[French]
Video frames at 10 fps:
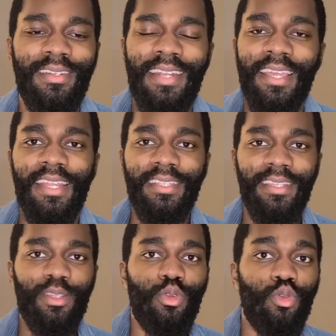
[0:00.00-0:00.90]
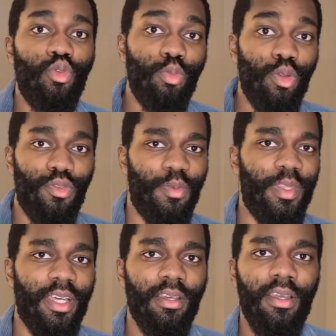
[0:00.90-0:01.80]
la qualité de double
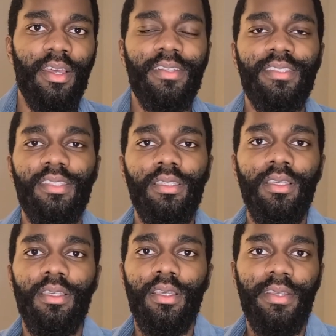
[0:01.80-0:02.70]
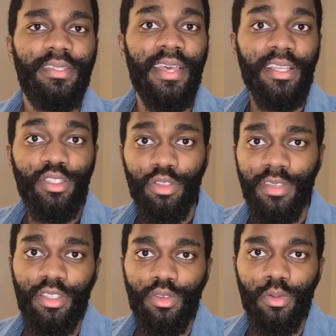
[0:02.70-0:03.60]
féminin si sa
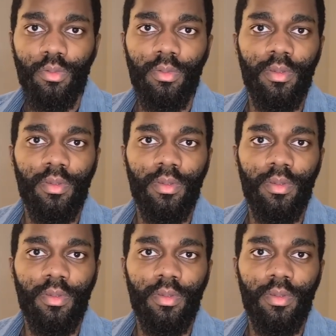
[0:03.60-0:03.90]
sensation